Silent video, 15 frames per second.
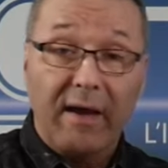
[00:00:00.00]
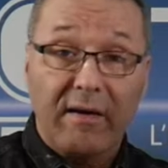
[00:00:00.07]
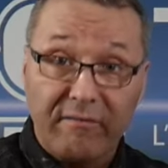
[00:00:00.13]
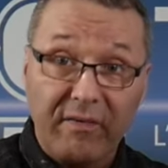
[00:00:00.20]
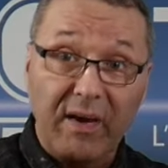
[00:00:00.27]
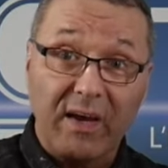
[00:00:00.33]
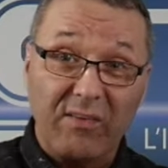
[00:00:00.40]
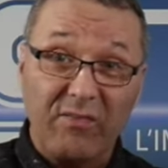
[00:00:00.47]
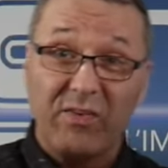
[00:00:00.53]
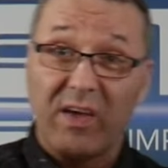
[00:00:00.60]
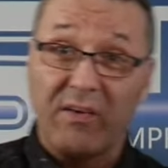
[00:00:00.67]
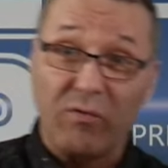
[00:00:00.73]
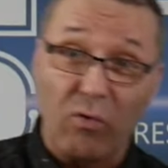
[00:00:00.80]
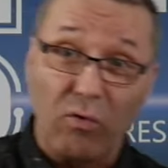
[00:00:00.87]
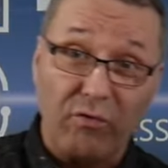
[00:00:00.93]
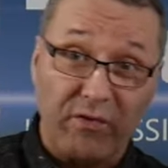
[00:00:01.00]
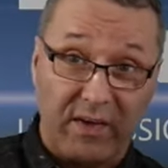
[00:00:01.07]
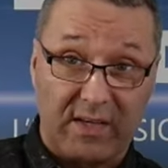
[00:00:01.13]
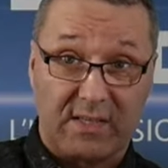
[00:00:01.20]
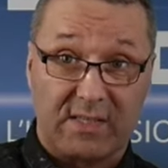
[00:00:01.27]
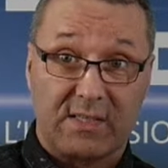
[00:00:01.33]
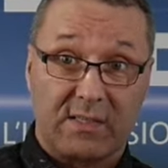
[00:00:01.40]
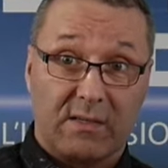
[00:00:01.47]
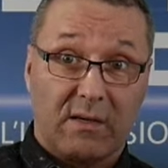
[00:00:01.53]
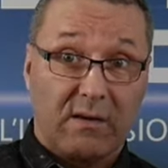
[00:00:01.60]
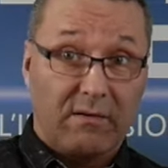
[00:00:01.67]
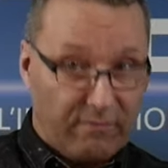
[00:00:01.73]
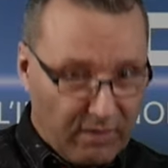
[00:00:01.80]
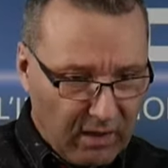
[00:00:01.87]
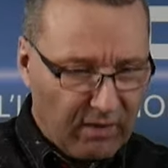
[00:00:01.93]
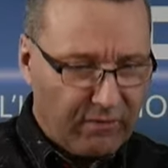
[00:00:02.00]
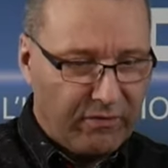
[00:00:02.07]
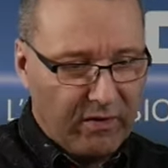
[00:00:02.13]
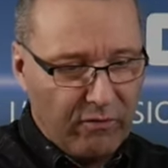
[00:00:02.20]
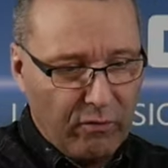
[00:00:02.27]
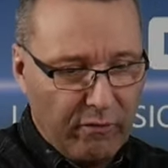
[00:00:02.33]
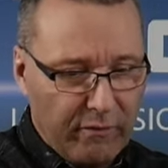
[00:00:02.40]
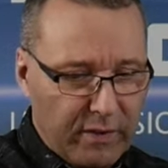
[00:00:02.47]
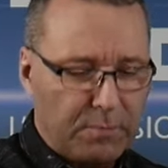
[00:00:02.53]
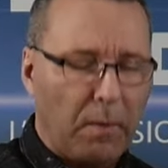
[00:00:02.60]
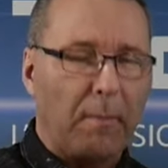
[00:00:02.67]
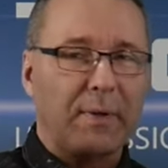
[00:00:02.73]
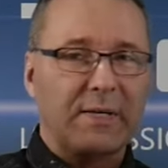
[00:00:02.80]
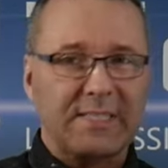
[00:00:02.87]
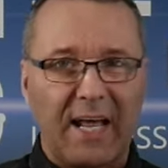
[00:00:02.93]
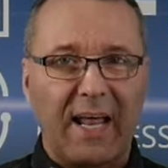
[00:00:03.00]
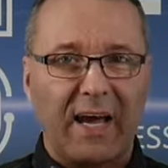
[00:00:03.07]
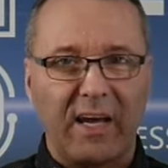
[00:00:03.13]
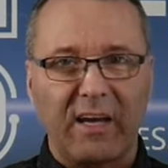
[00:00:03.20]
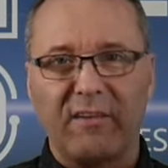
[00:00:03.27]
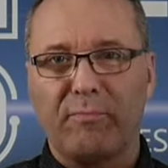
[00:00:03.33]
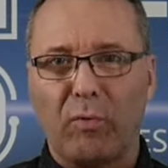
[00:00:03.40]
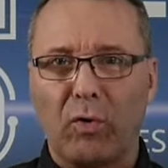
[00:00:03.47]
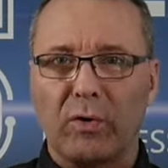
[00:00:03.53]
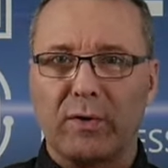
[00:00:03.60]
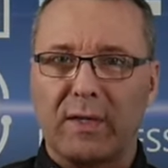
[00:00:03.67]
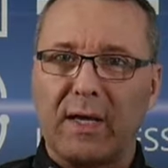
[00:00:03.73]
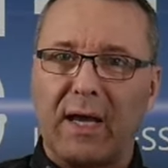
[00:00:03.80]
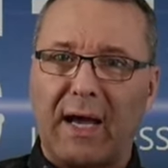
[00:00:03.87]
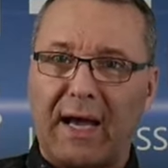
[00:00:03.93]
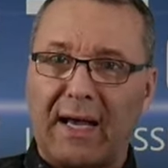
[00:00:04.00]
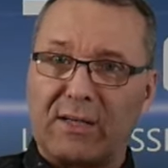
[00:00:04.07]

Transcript: Vérifiez vos vis. Vérifiez vos vis, pas parce qu'elle arrive montée à